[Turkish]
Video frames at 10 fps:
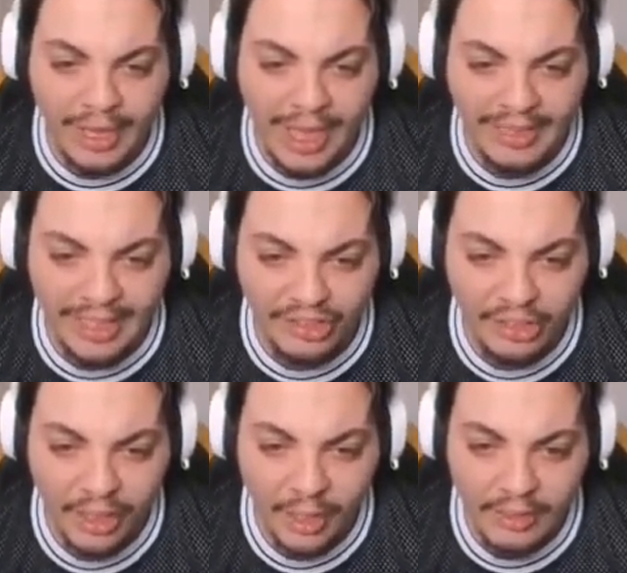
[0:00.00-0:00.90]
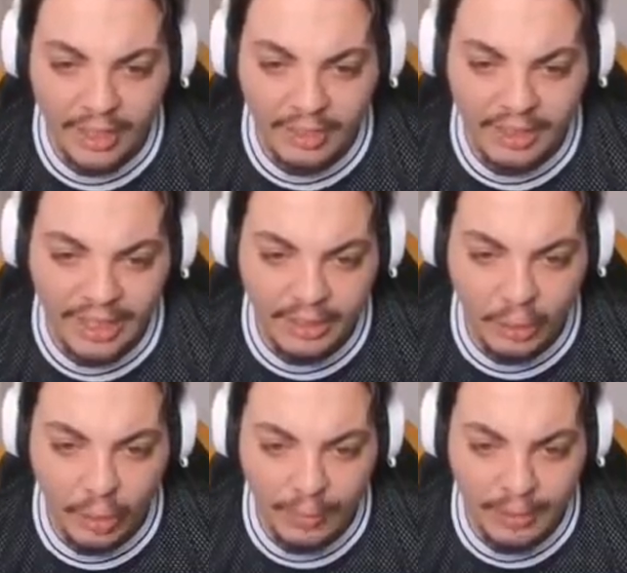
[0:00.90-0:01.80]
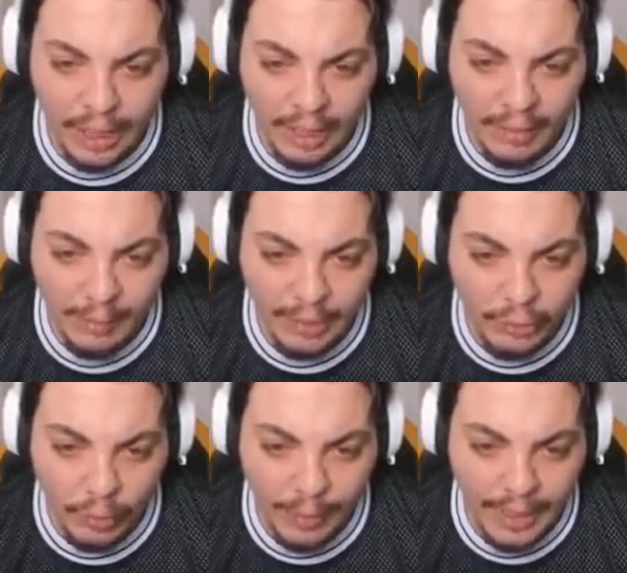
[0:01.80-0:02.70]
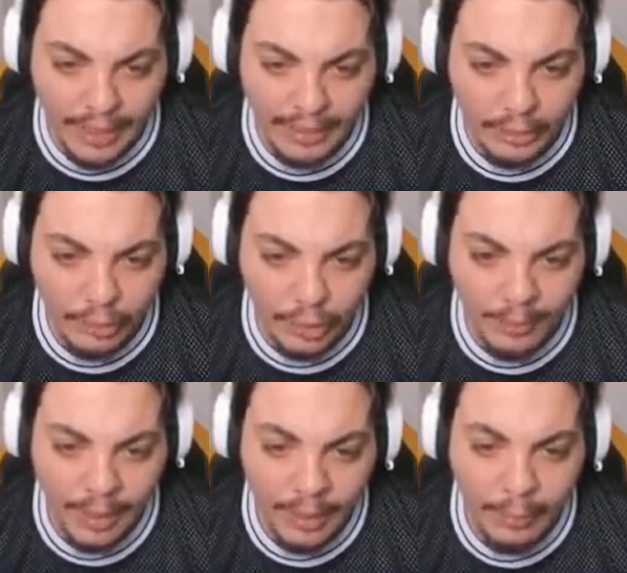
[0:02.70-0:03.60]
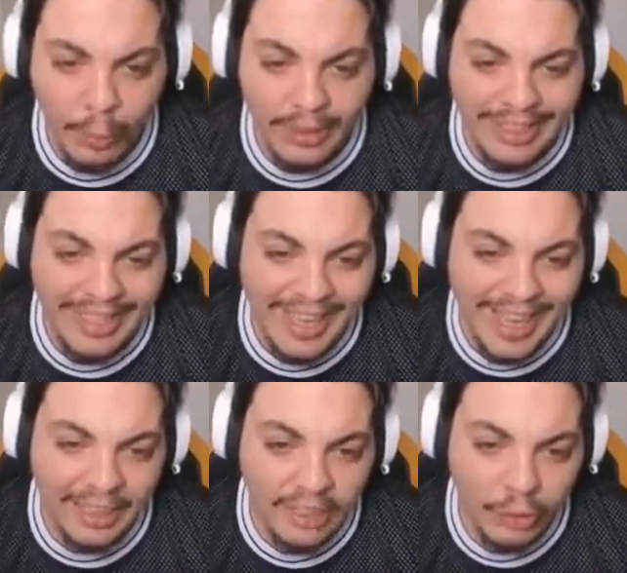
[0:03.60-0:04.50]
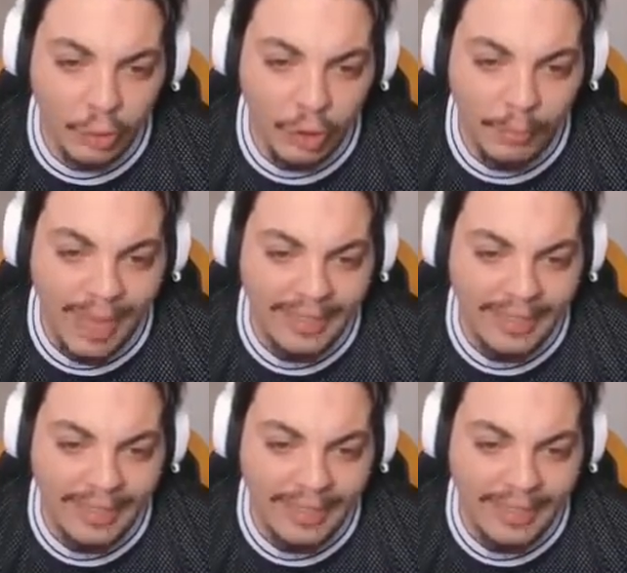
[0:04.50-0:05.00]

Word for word: koşan kardeş. Nasıl yedin ölmedin AVM'yi çok merak ediyorum. Bu arada yere yatınca